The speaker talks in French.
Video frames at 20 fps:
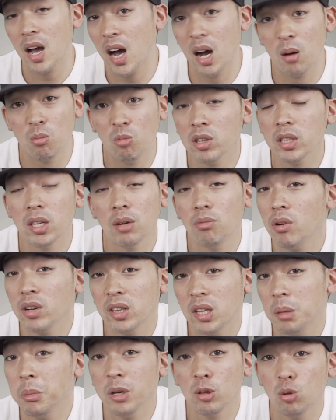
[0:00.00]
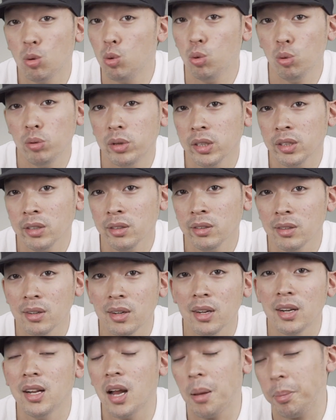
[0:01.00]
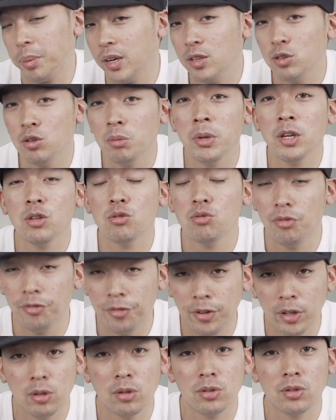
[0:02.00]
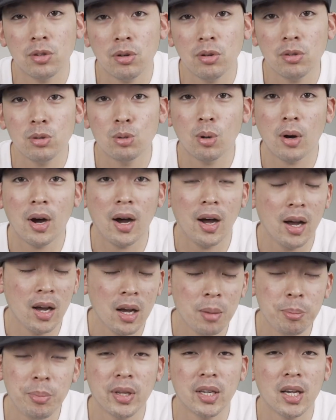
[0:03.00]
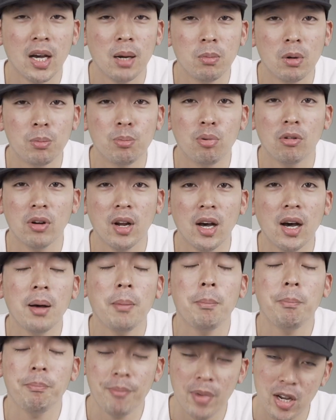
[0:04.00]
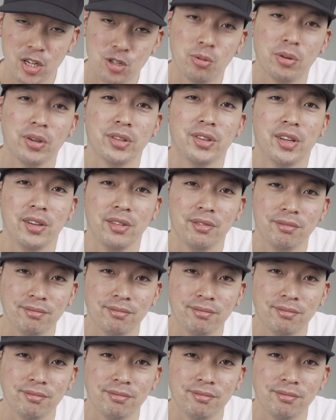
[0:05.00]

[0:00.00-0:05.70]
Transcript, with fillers: À moins d'avoir des mains de lutin, la prise en main du V200 sera impeccable pour la majorité.